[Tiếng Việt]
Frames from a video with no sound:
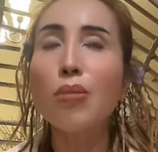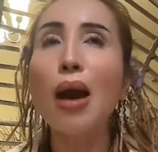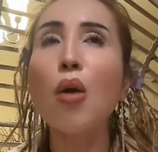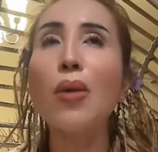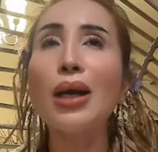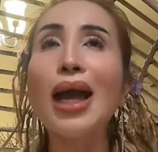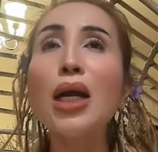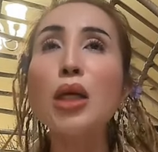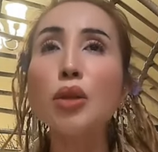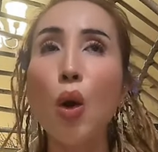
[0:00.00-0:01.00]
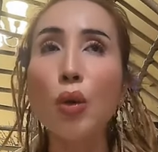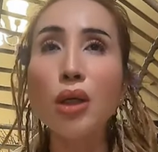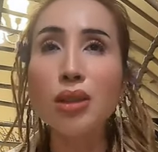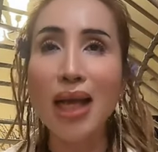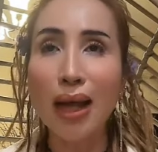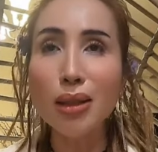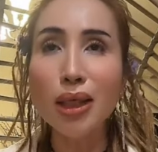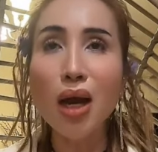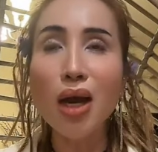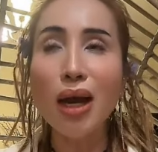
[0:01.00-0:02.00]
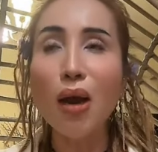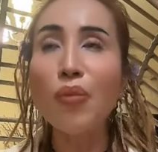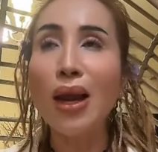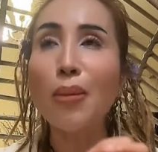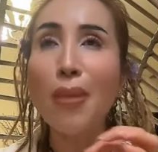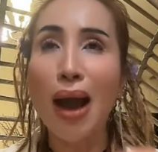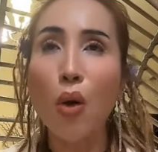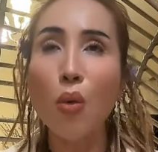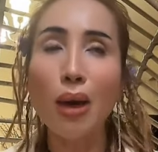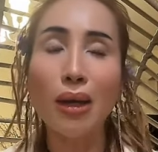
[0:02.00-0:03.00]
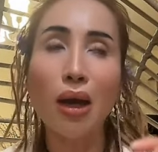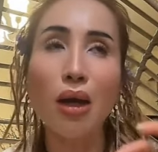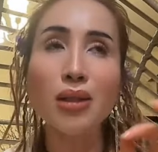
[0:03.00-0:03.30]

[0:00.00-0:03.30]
nước màu mà cá kho tổ nó có sẵn cái đó là không phải là màu mà